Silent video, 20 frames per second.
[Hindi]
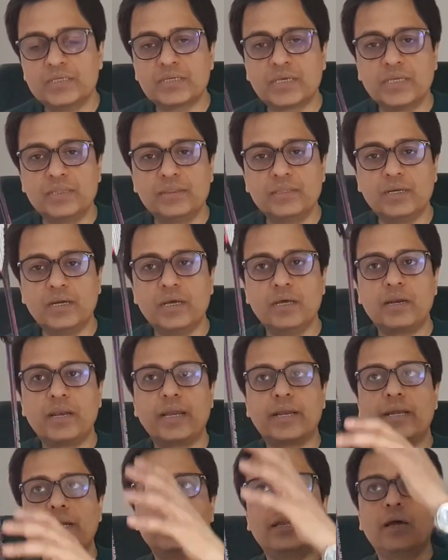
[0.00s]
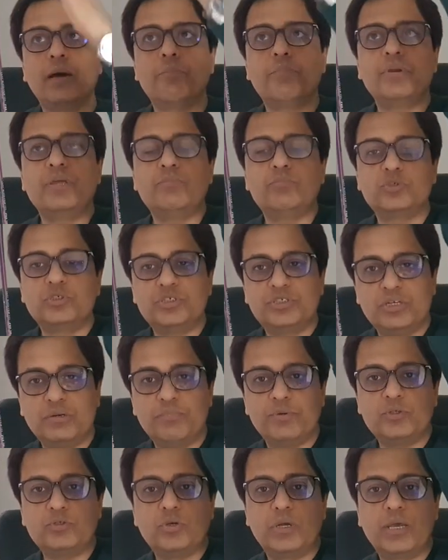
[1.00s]
इसके अंदर रैकेट अपनी
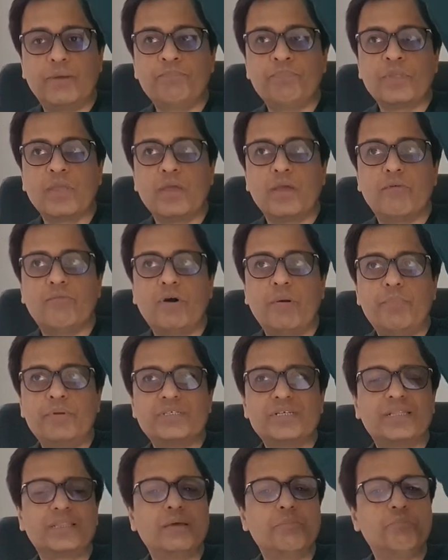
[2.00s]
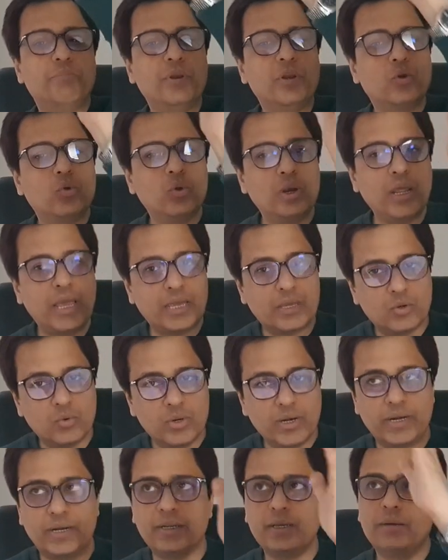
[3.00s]
पोजीशन पर जो है वापस आता है बिल्कुल
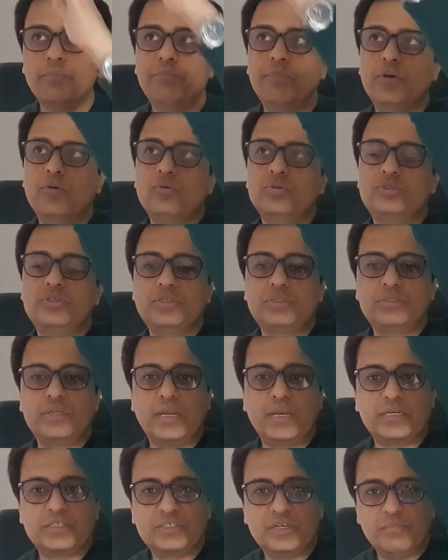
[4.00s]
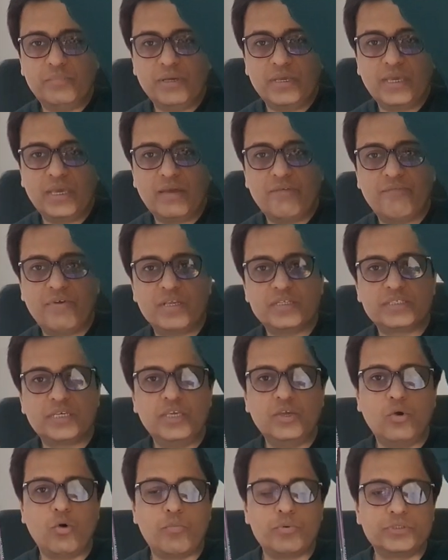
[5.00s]
एक्यूरेट बिल्कुल जिस डायरेक्शन में गया है
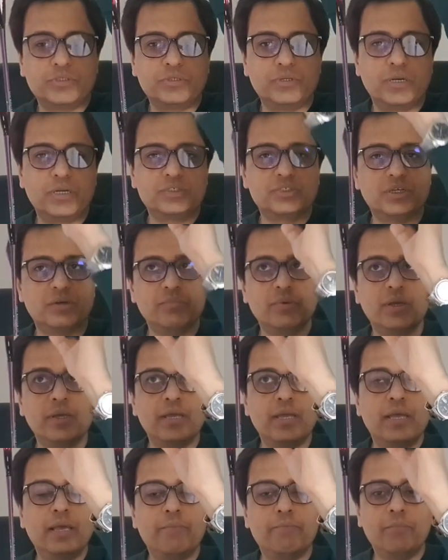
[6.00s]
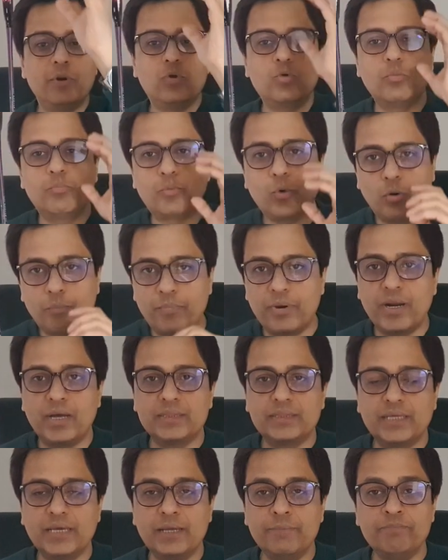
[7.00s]
वैसे ही ऑपोजिट डायरेक्शन में बिल्कुल
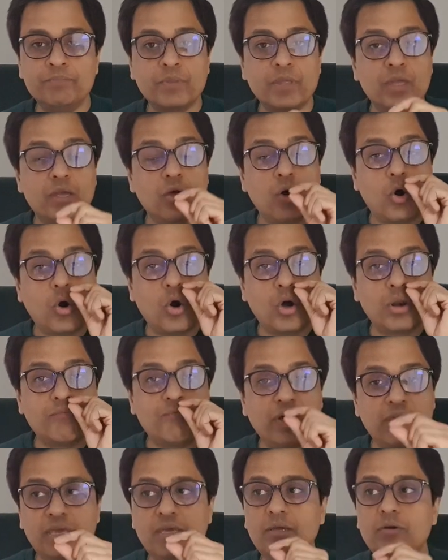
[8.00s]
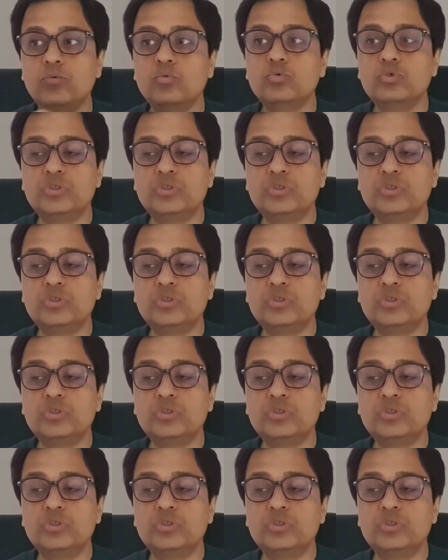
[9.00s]
प्रॉपर आता है और वहीं